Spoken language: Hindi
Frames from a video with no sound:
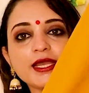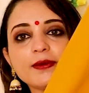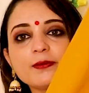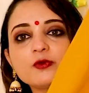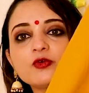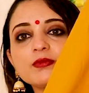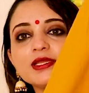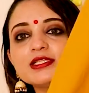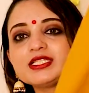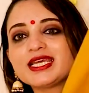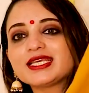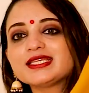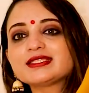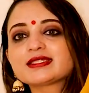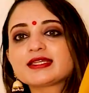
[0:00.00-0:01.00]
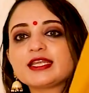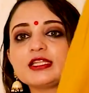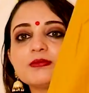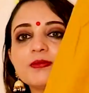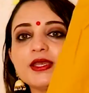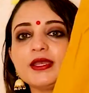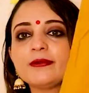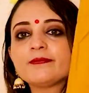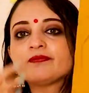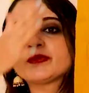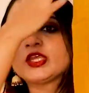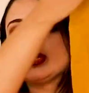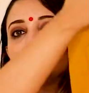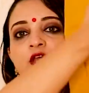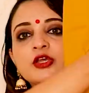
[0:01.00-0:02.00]
है आपको मिल जाएगी स्क्रीन पे
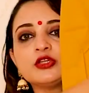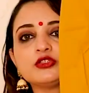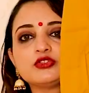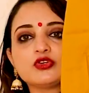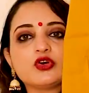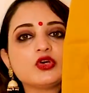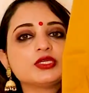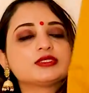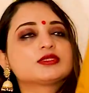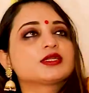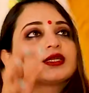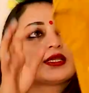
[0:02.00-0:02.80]
तो इस